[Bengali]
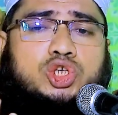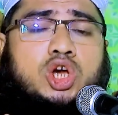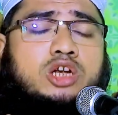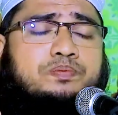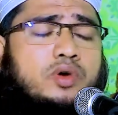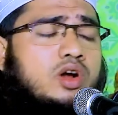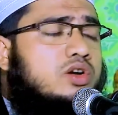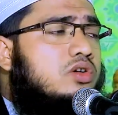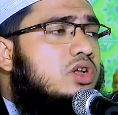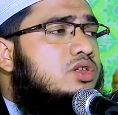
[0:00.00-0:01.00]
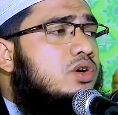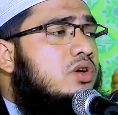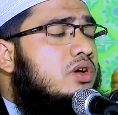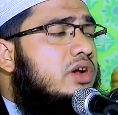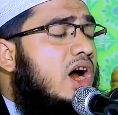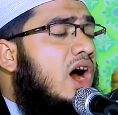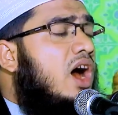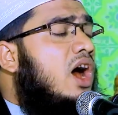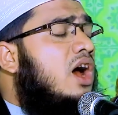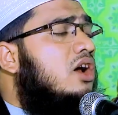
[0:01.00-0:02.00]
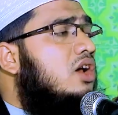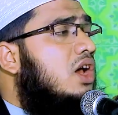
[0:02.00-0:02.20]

ছটপট করে যখন আহ